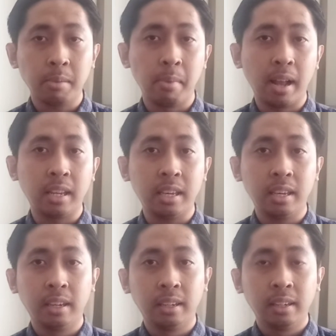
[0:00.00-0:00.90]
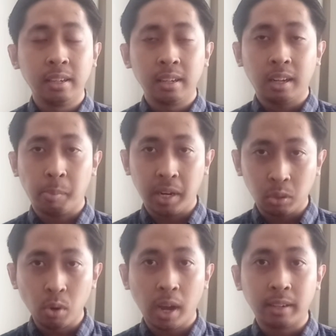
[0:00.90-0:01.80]
kembali
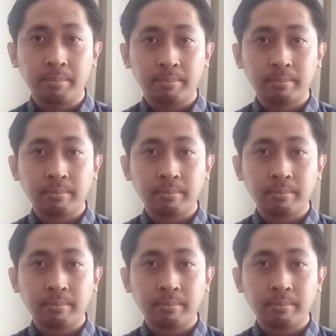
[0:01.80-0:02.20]
kepada Tuhan.